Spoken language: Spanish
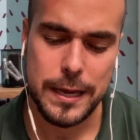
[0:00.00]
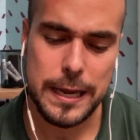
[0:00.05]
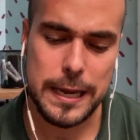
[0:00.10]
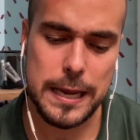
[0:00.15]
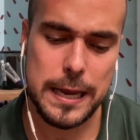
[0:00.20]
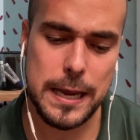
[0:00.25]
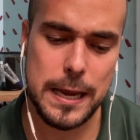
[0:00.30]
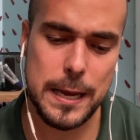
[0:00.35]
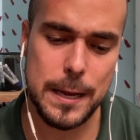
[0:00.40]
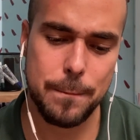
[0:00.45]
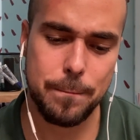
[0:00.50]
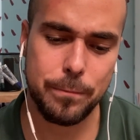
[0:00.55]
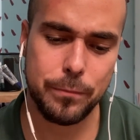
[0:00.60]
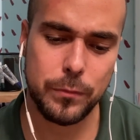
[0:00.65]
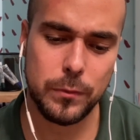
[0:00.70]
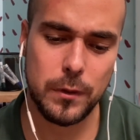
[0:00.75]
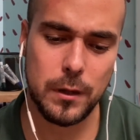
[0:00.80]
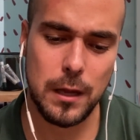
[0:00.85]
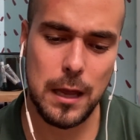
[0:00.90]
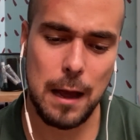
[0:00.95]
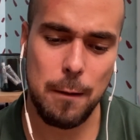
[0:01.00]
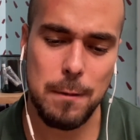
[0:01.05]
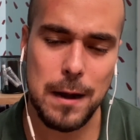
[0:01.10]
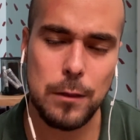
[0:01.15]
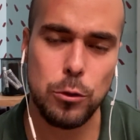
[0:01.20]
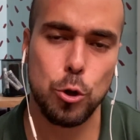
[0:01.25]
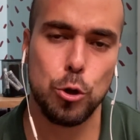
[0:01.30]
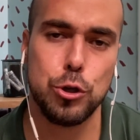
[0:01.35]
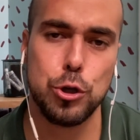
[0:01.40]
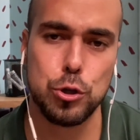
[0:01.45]
Y
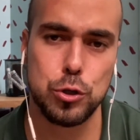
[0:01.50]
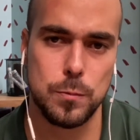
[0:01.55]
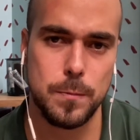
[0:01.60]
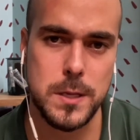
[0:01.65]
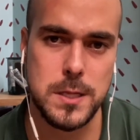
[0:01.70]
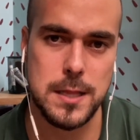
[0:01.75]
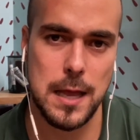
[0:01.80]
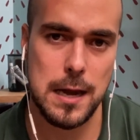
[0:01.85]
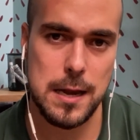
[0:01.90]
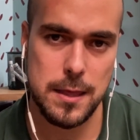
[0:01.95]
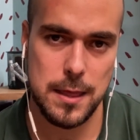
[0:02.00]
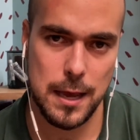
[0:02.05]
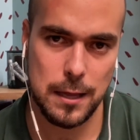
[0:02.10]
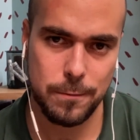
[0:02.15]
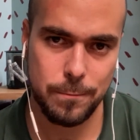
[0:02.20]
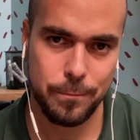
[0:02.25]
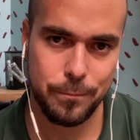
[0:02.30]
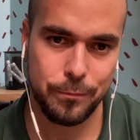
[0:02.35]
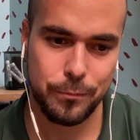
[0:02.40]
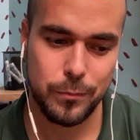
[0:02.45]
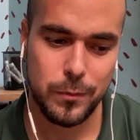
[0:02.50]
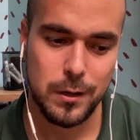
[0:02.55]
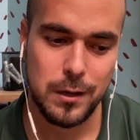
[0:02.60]
hablando de hospitalidad,